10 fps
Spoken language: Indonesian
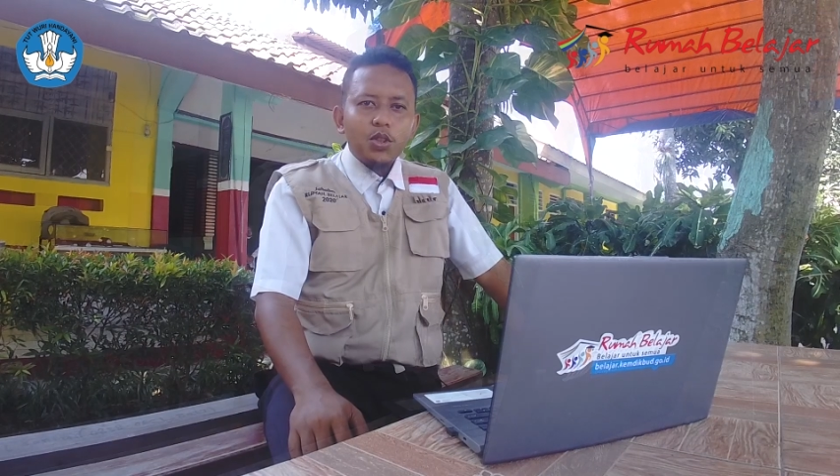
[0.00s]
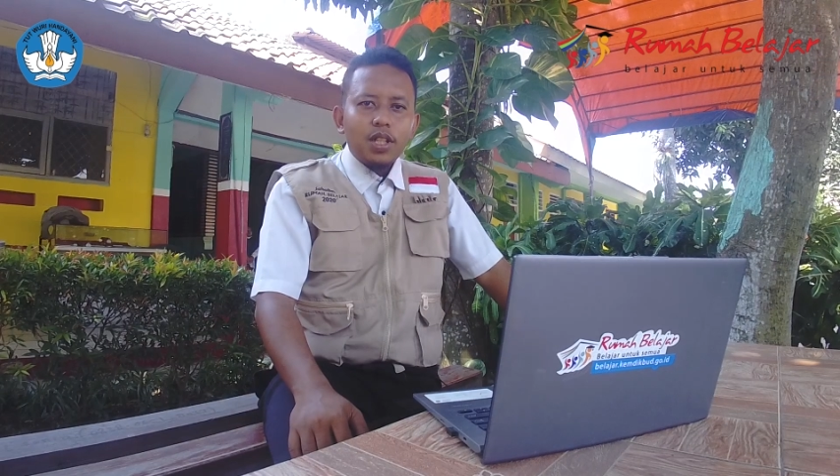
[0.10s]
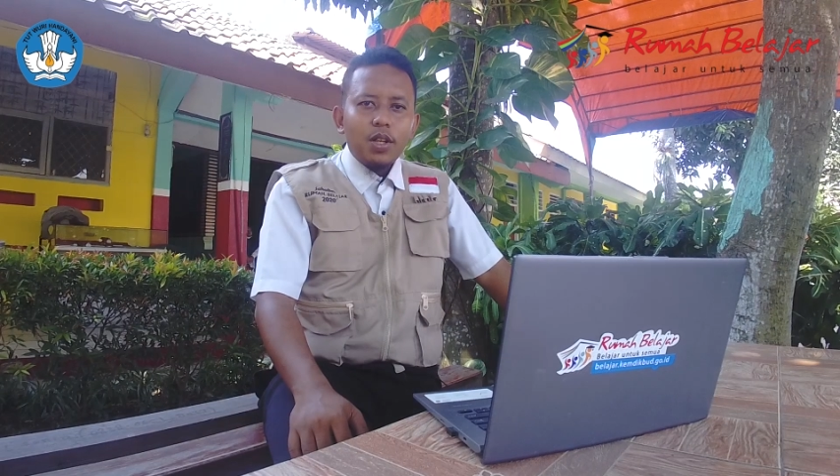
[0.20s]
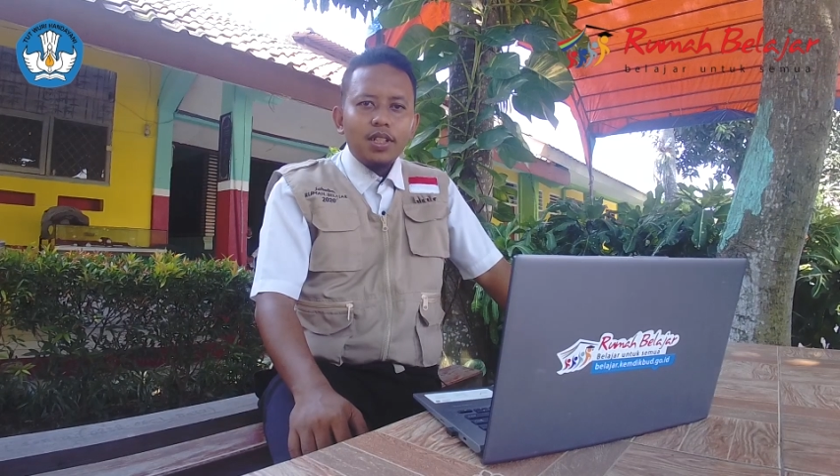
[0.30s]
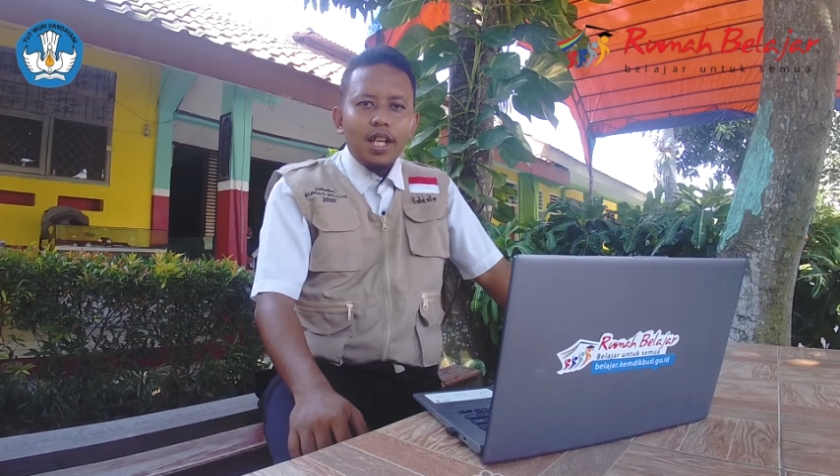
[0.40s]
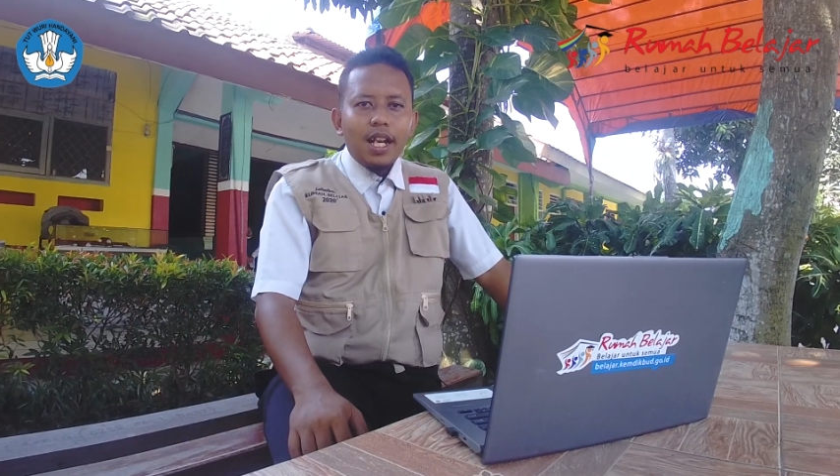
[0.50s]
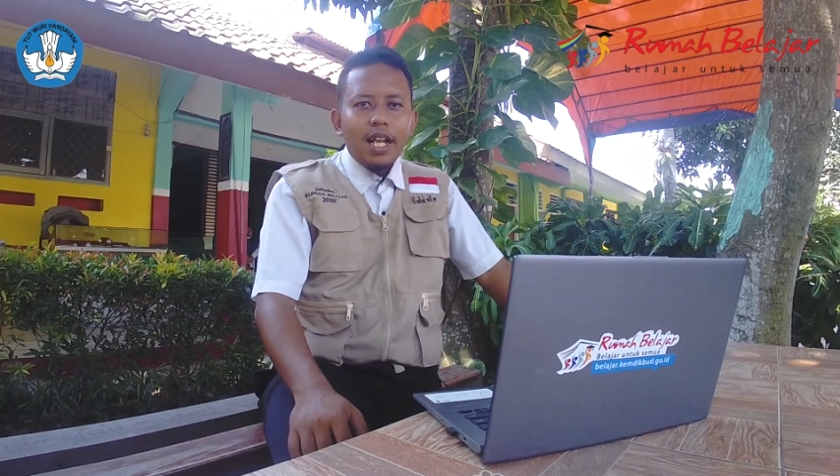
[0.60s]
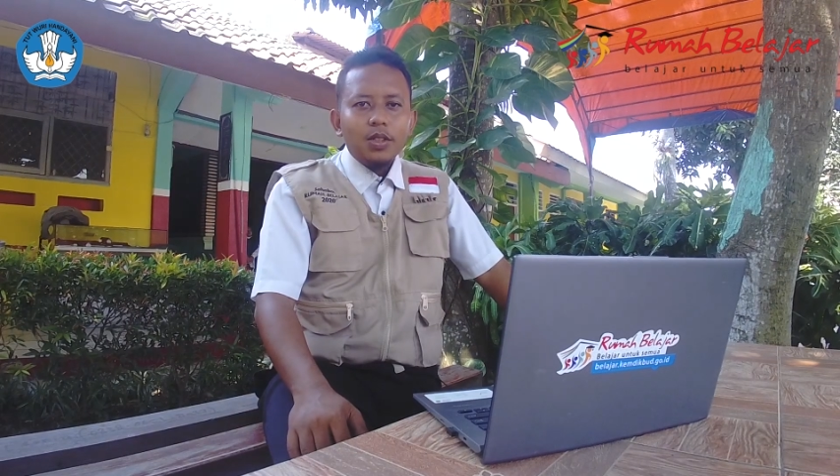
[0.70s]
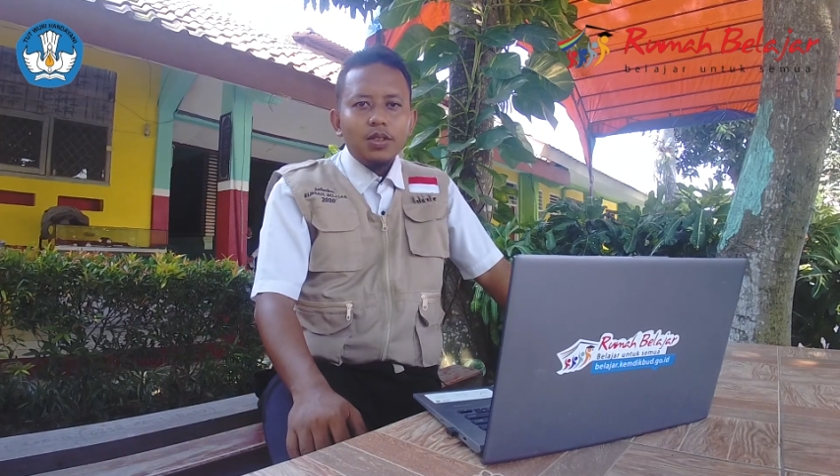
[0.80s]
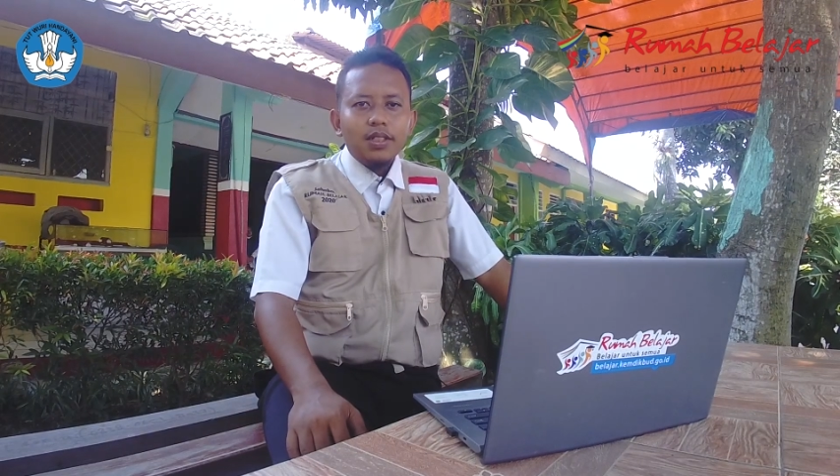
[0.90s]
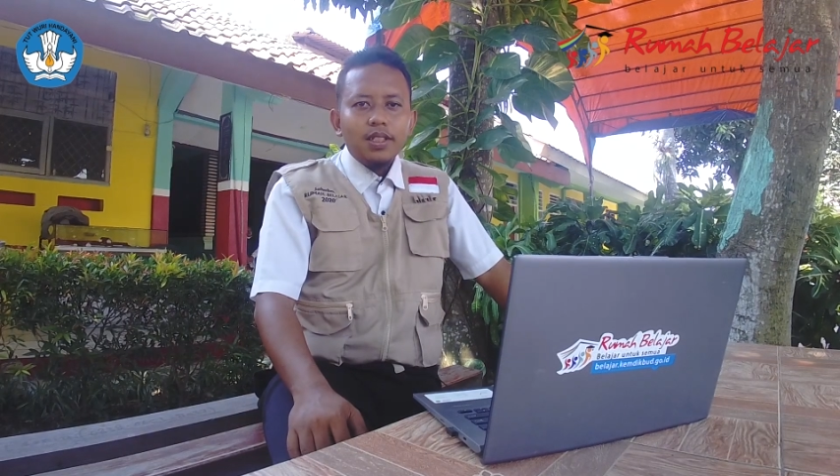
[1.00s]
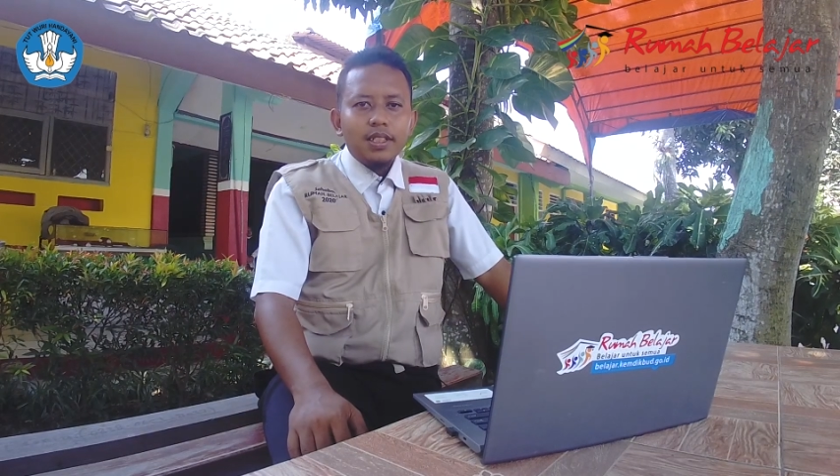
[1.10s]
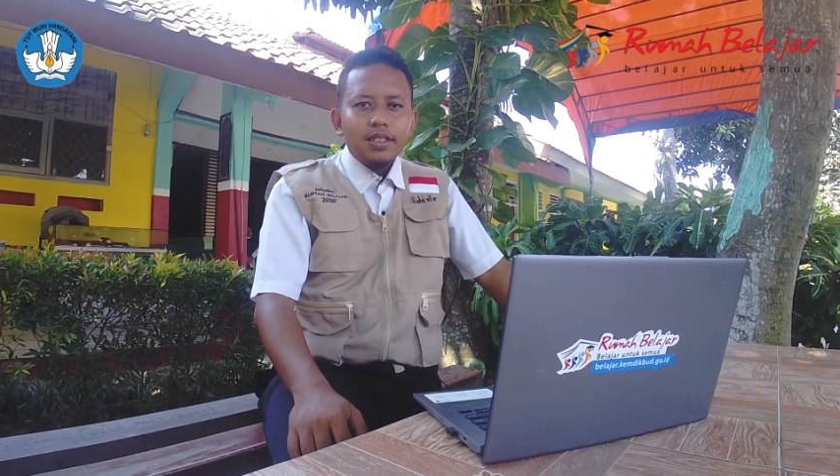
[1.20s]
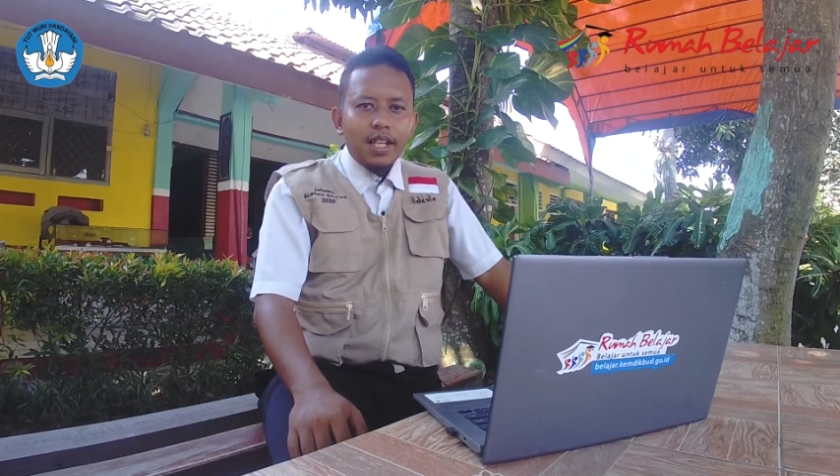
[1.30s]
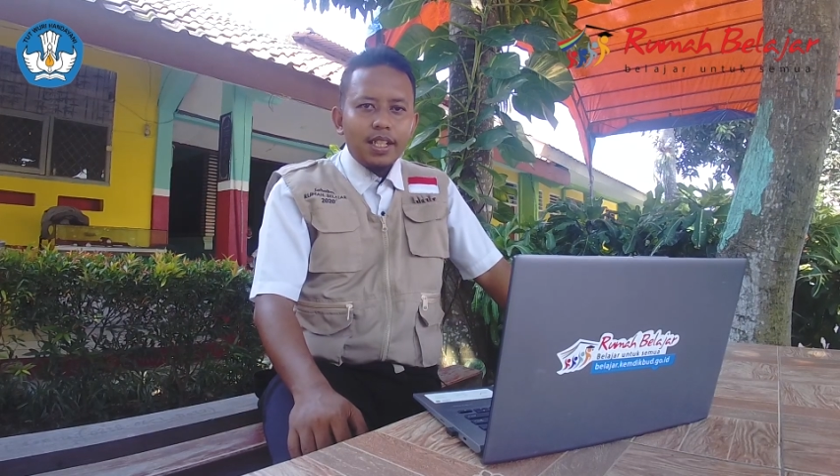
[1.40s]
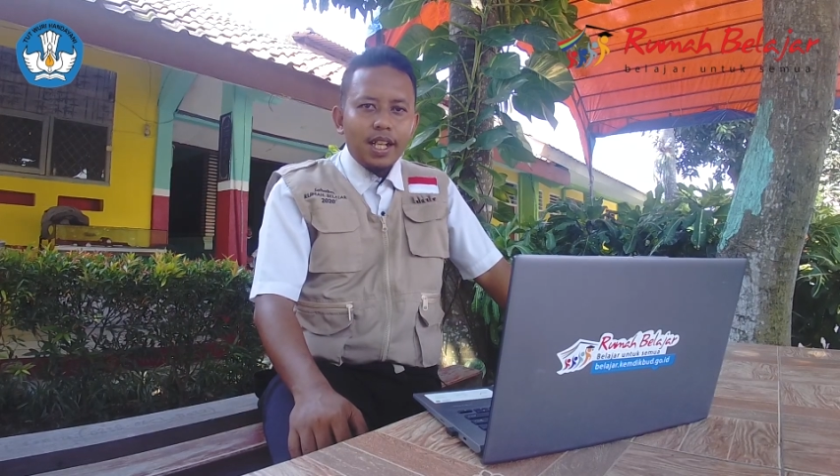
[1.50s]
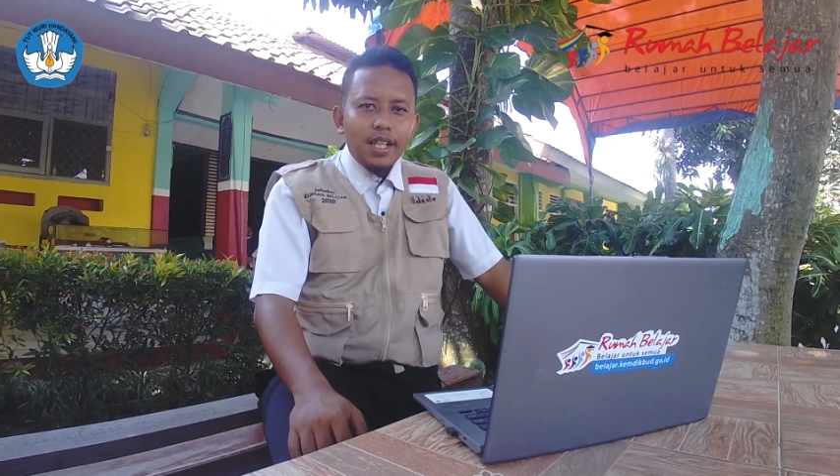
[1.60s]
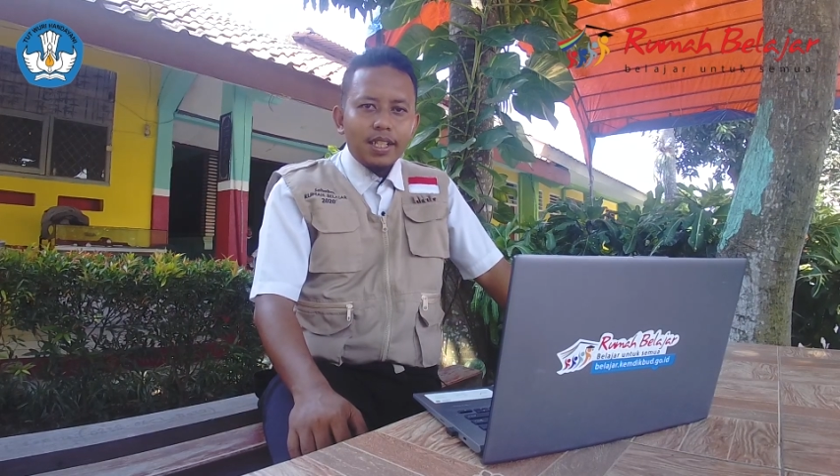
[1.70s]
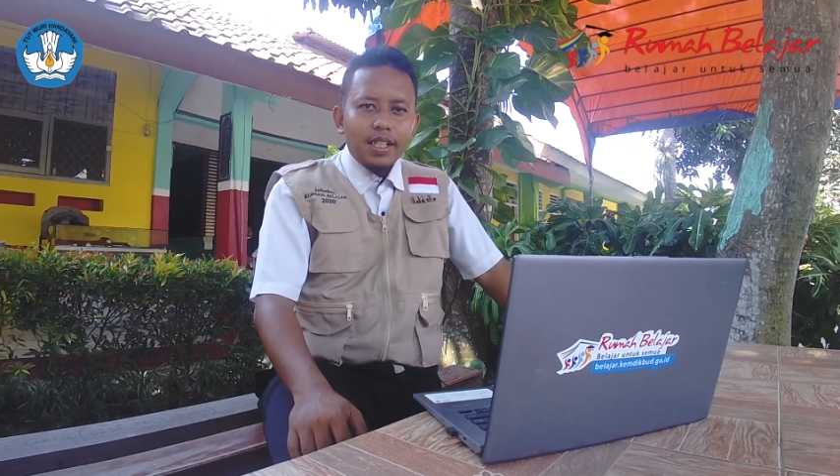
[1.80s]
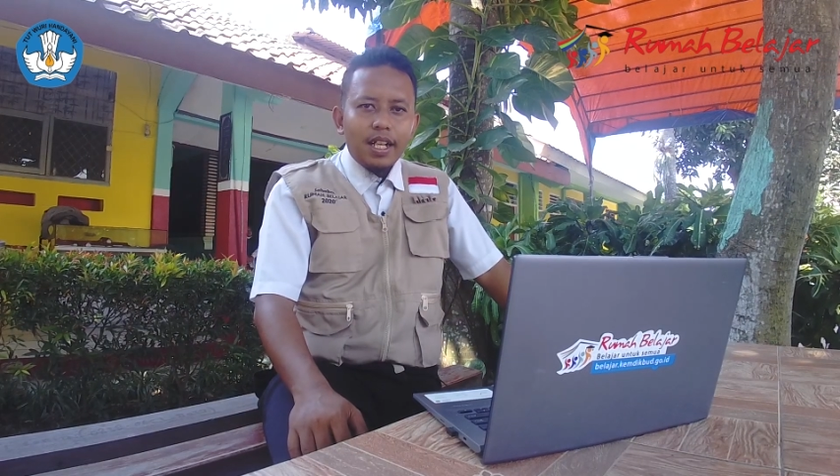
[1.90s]
tahun yang lalu, saya
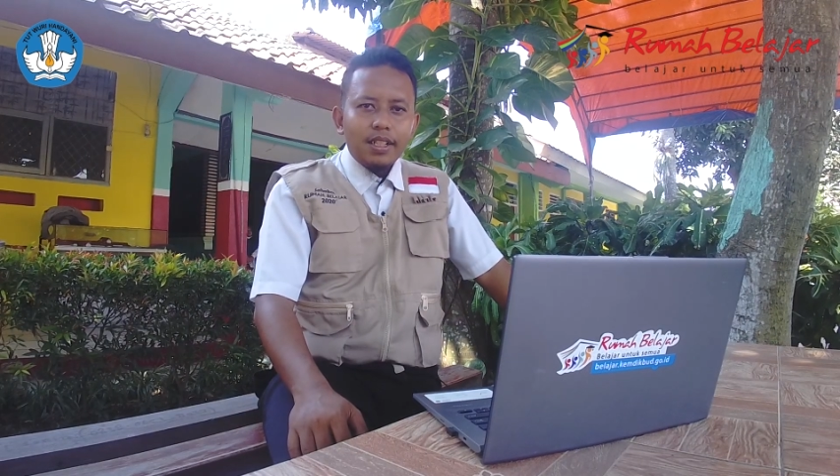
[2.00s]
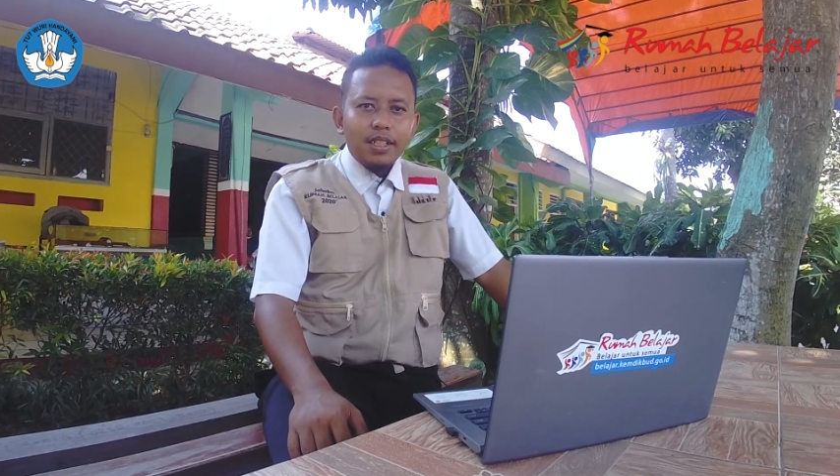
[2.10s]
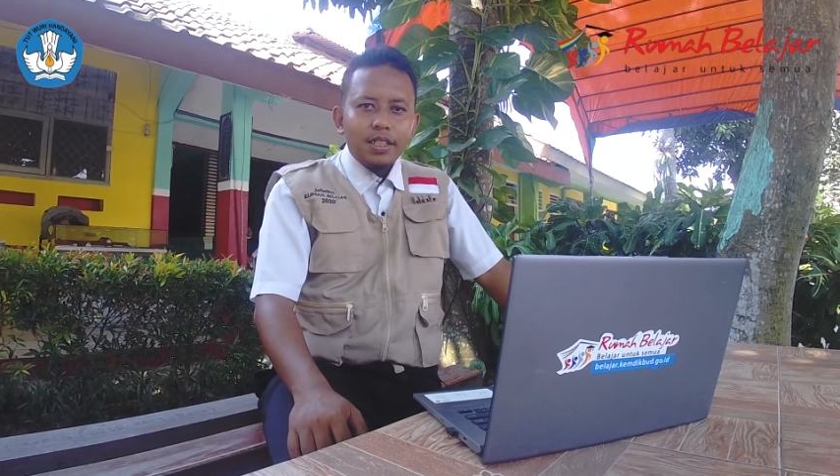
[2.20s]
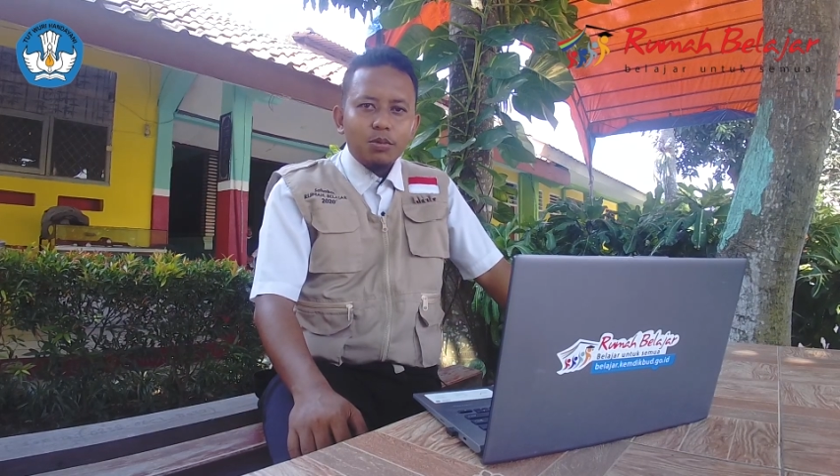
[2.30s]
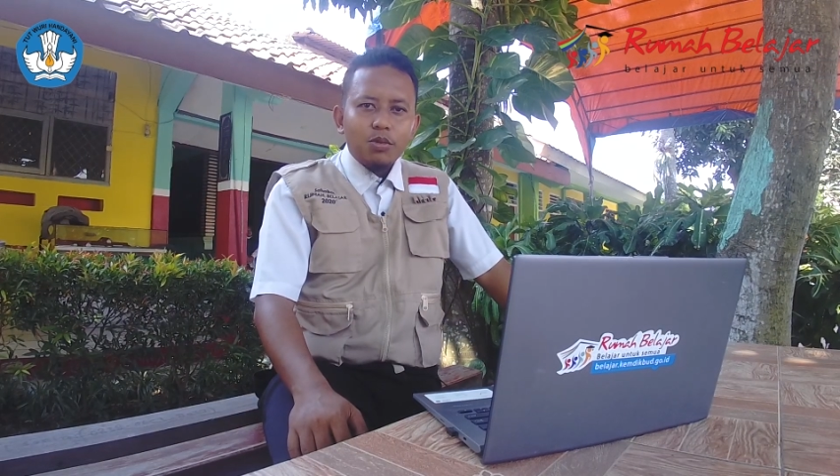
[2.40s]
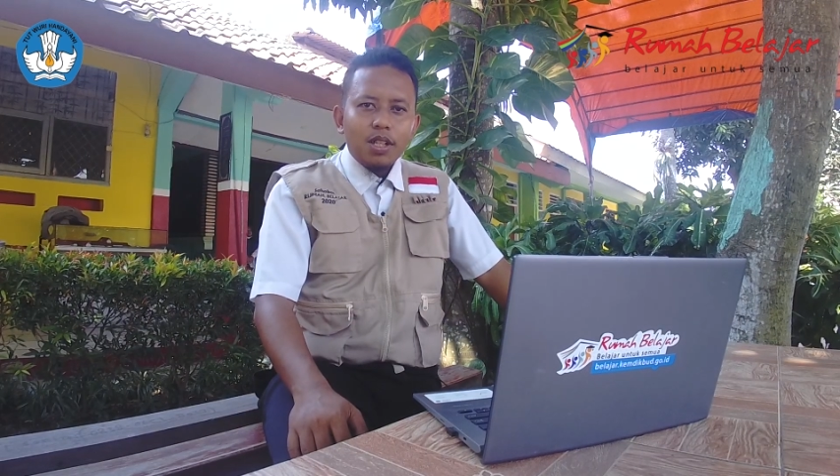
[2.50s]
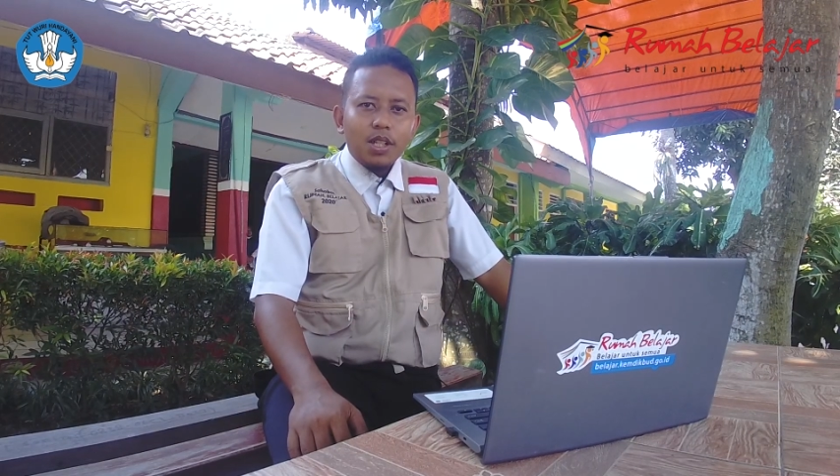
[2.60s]
dilahirkan di sebuah